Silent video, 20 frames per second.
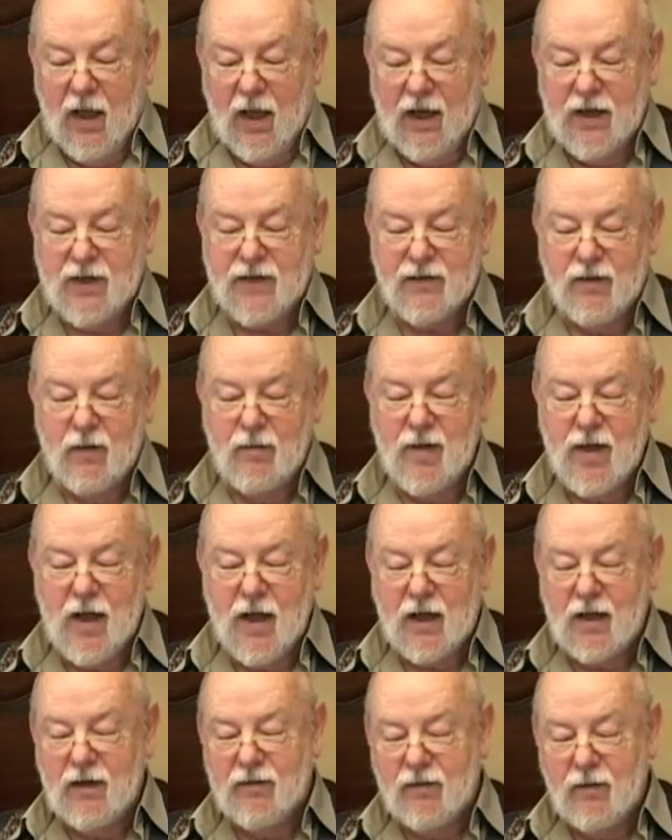Ist's vom
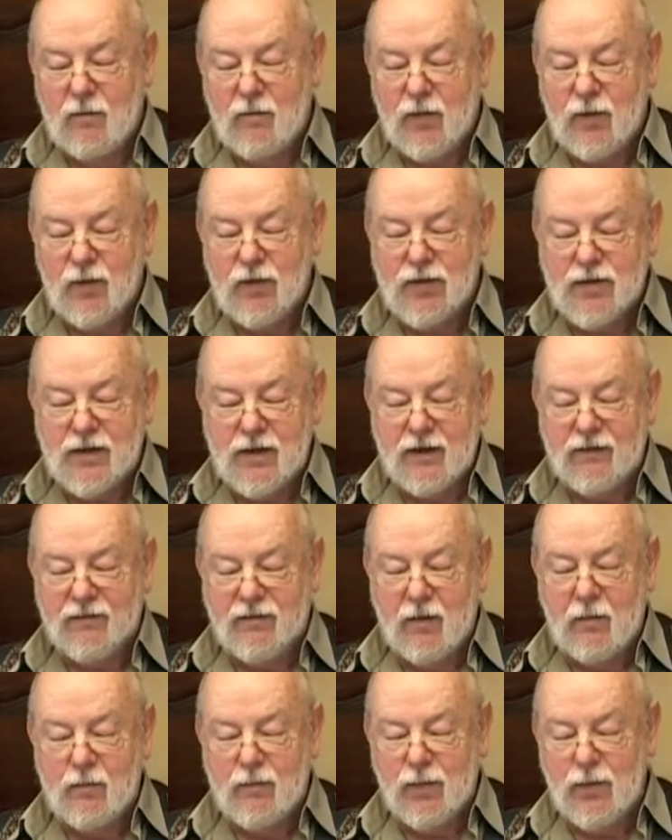Jeri, vom Güsti,
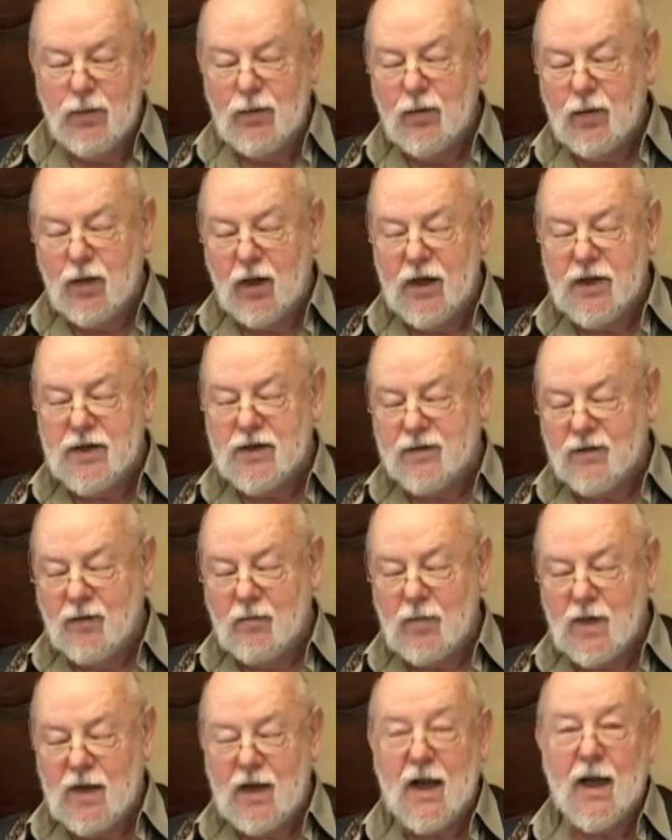vom Bür, ist's
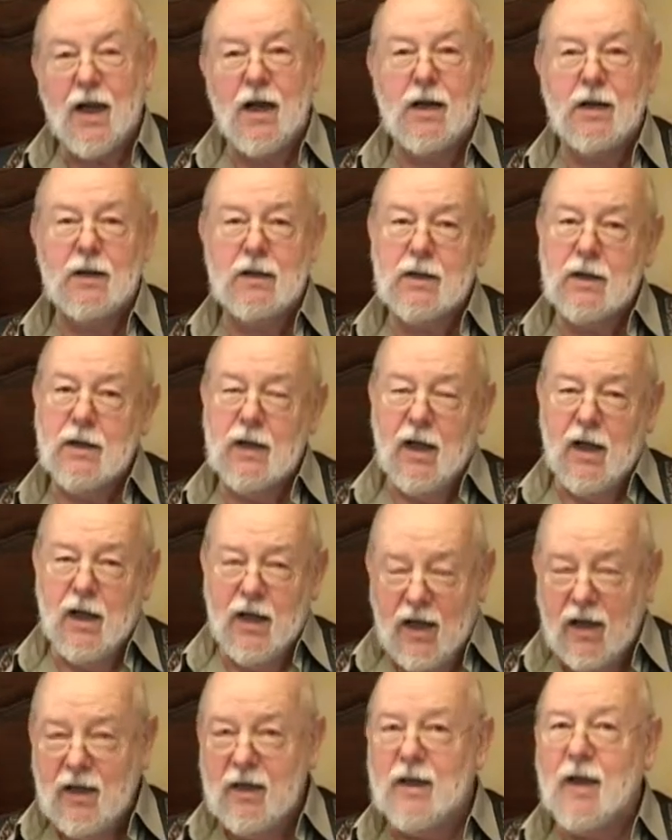vom Gnacht?
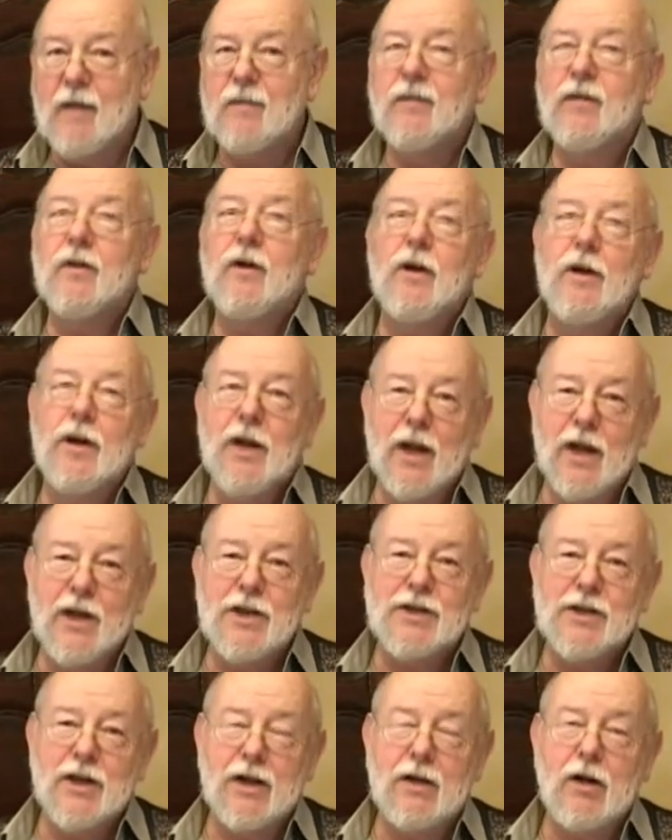In dem Fall
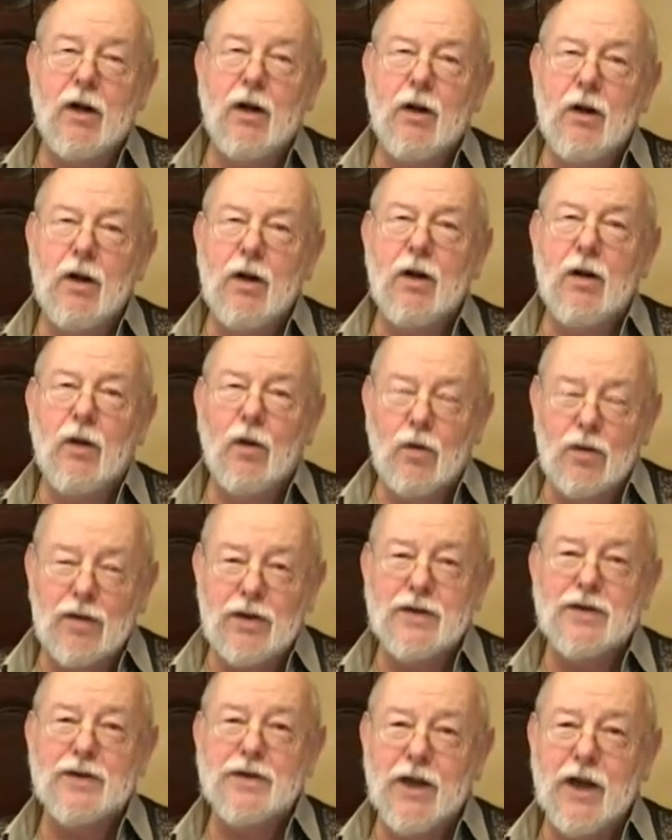ist's egal und
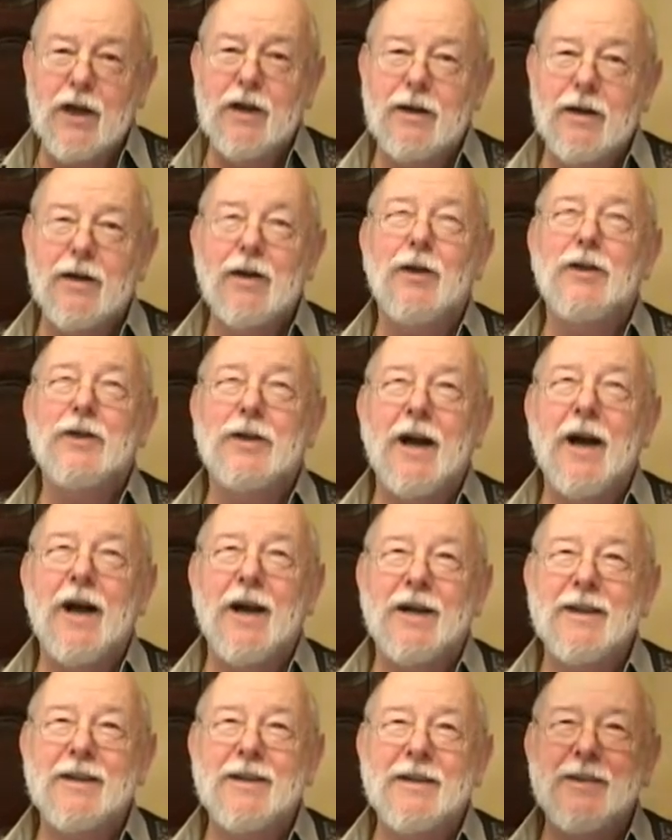es gescheitert gerade
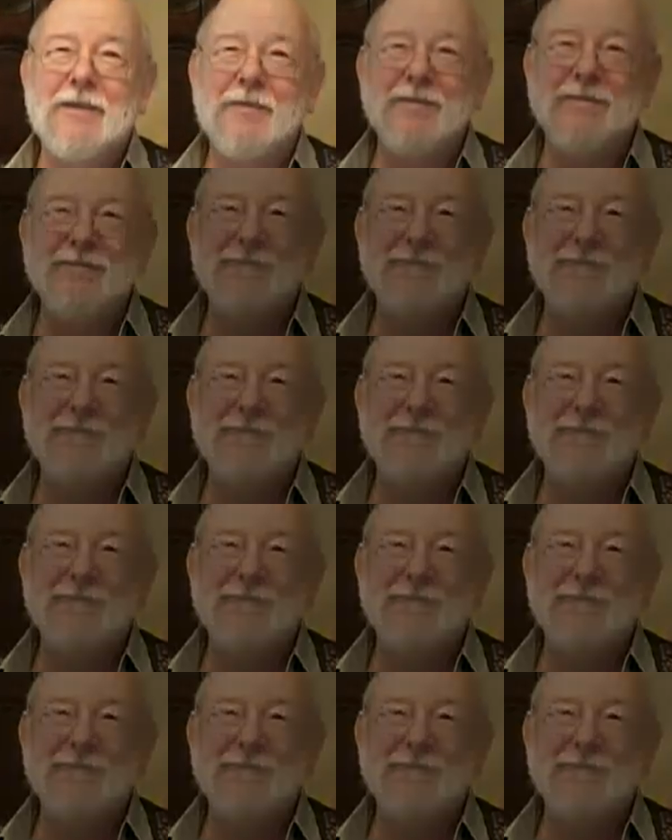recht.